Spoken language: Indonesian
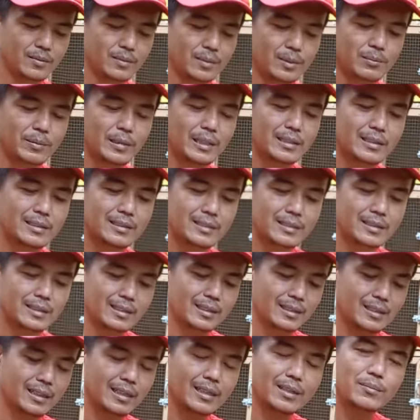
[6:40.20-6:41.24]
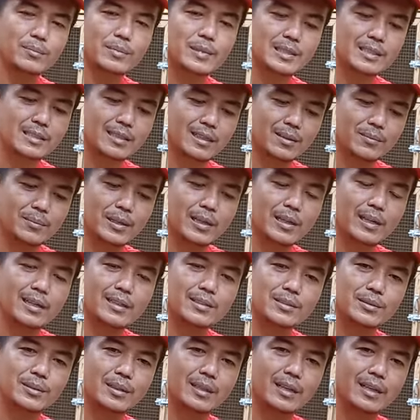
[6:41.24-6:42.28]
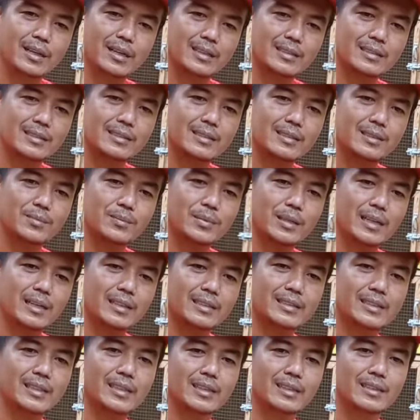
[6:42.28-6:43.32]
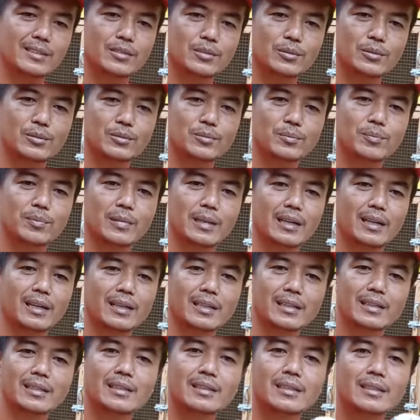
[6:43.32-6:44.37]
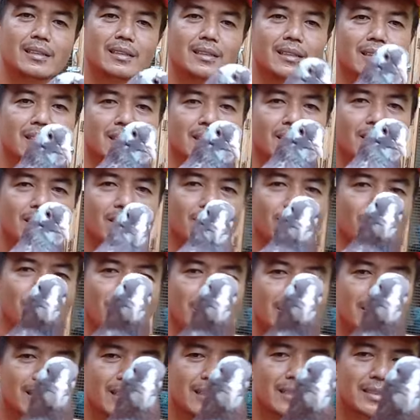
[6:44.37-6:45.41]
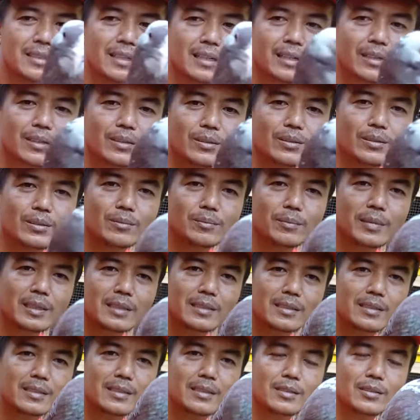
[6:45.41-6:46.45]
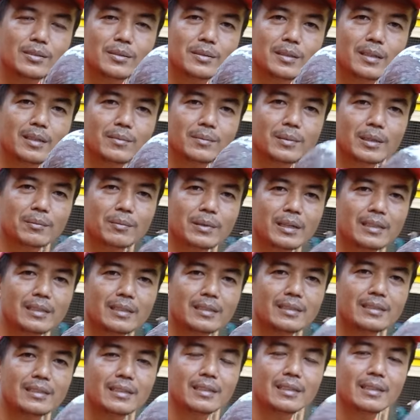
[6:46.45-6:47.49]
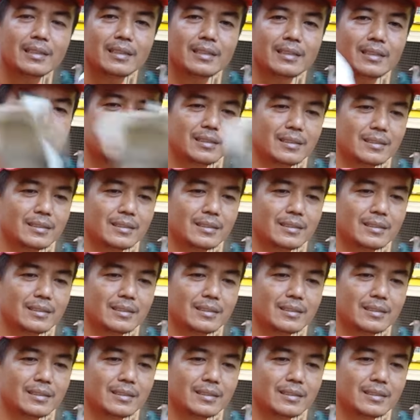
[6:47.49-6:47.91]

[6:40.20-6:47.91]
merpatinya nggak besar banget juga nggak kecil banget ya cukupan mata jagung bersih juga merpatinya